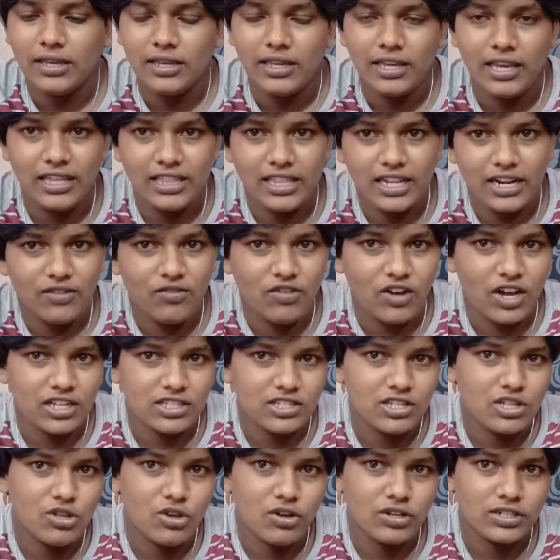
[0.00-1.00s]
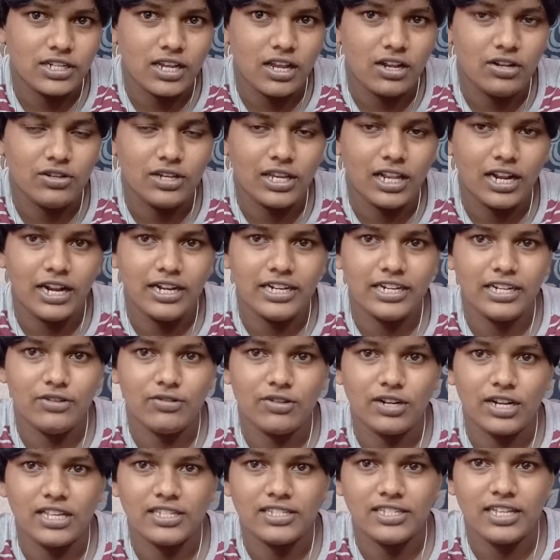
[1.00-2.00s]
ఏదైనా వాస్తు దోషాలు ఇలాంటివి
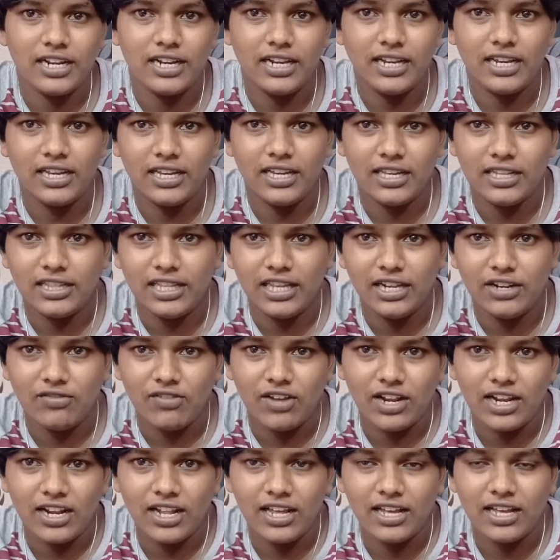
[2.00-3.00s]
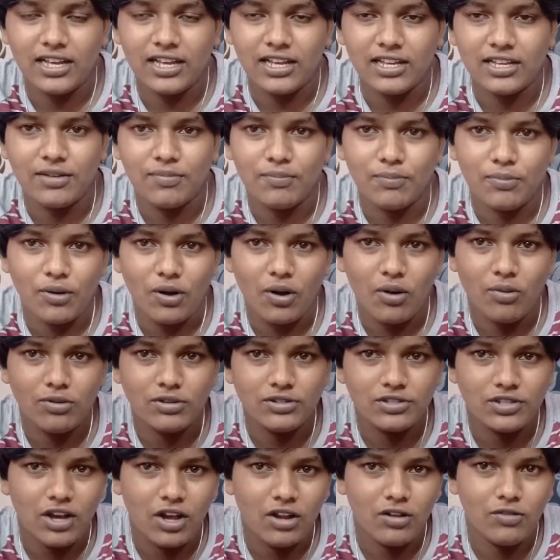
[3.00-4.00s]
ఉన్నా సరే దీనివల్ల ప్రాబ్లం
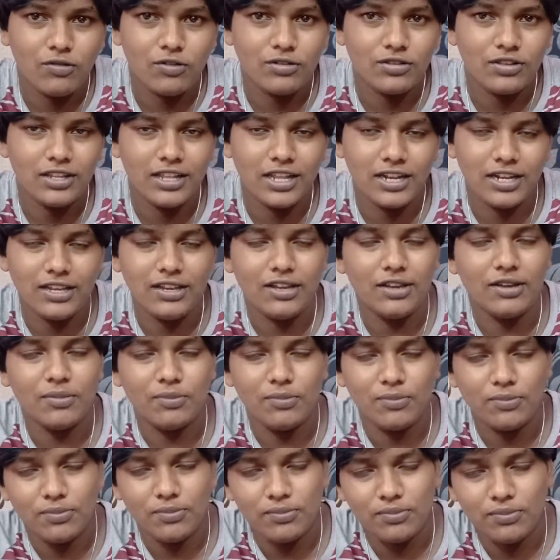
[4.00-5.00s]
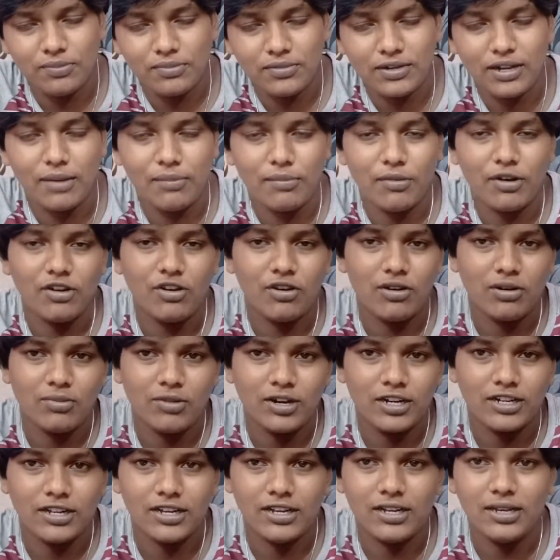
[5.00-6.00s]
సాల్వ్ అవుతుందని నమ్మకం
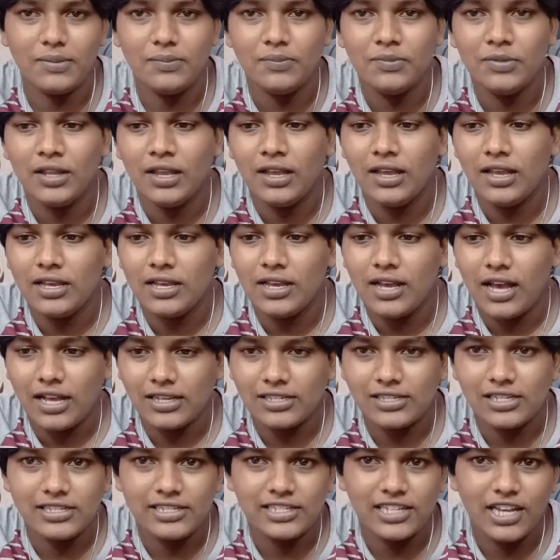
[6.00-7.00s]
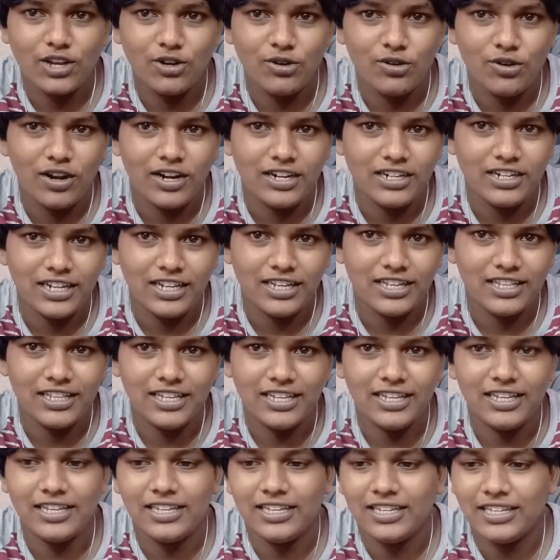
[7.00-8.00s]
అనమాట అసలు సింకు అంటే ఇది
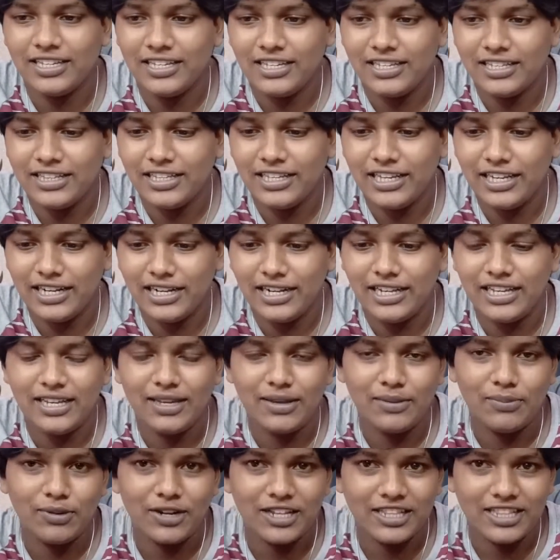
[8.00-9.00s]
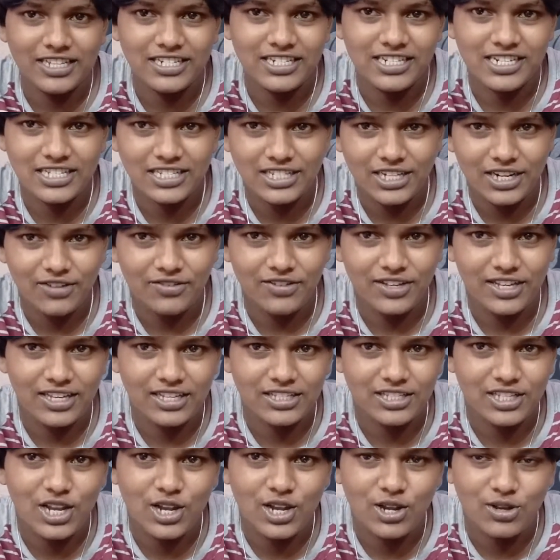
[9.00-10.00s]
దీన్ని ప్రతిష్ఠించడమే
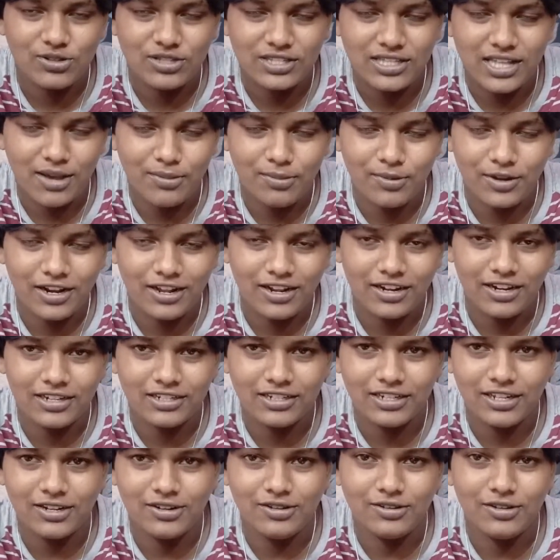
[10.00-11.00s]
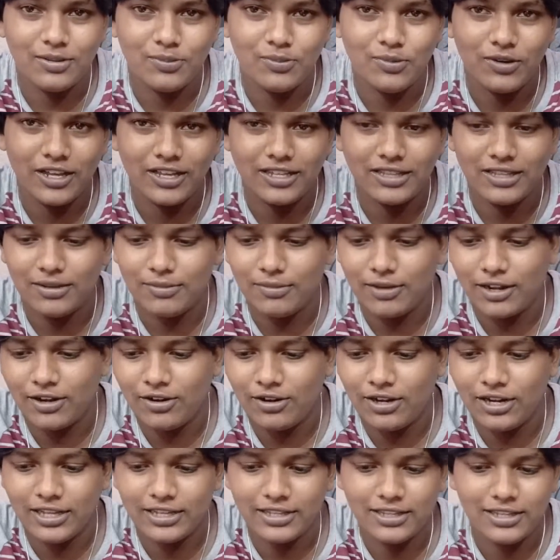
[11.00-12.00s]
సింకు స్థాపన అని అంటారు ఇప్పుడైతే మన
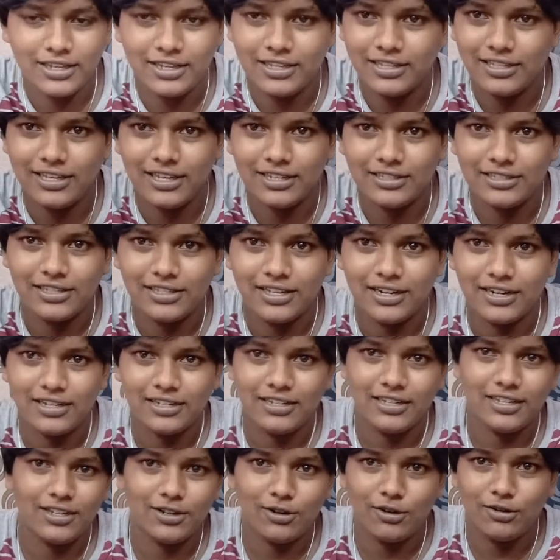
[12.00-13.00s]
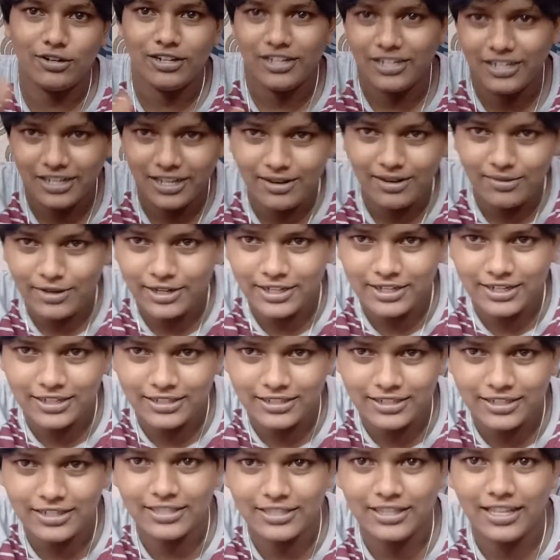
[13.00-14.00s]
వాళ్ళు అయితే ఏం చేస్తున్నారంటే రెండు ఇటుకలు
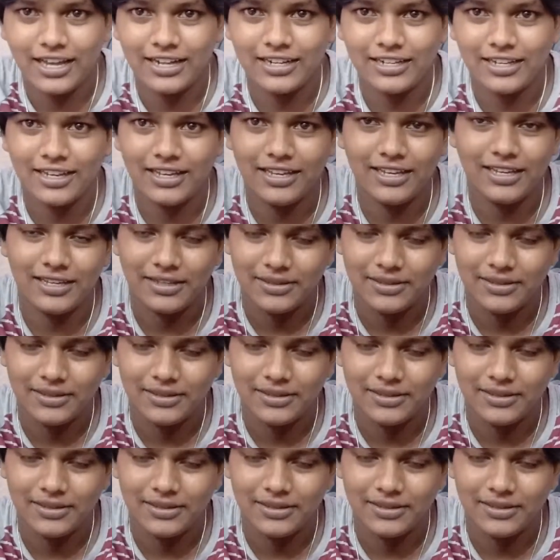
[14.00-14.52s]
పెట్టేసి దానికే